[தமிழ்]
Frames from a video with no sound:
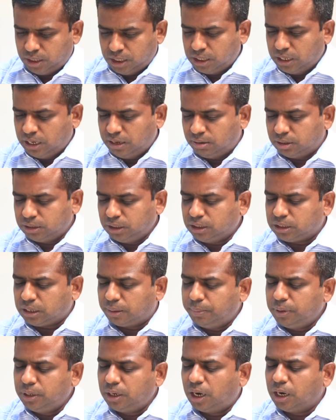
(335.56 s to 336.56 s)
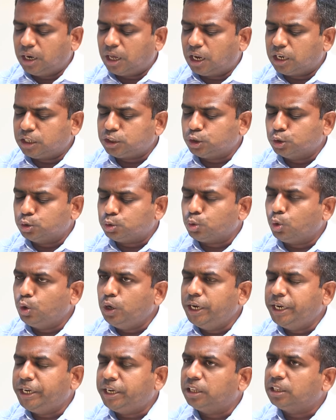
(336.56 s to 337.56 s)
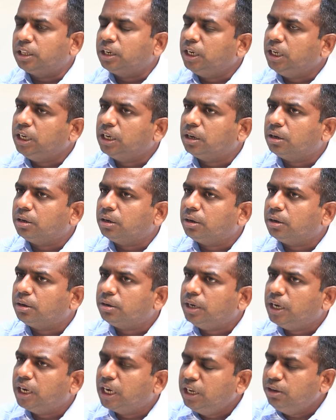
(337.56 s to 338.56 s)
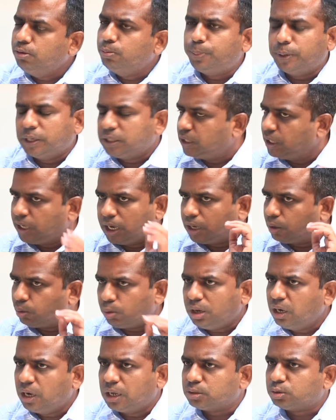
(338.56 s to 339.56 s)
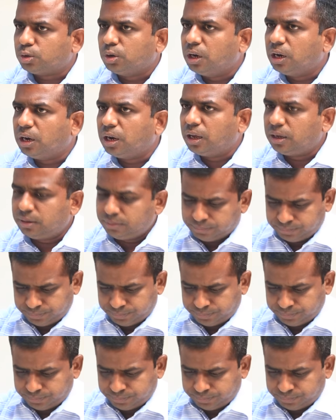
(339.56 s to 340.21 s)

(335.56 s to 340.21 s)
இதில் வந்து தமிழ்நாடு அரசு சொல்லிட்டதை நீங்கள் நினைவுபடுத்துங்கன்னு கூட நான் சொல்லலை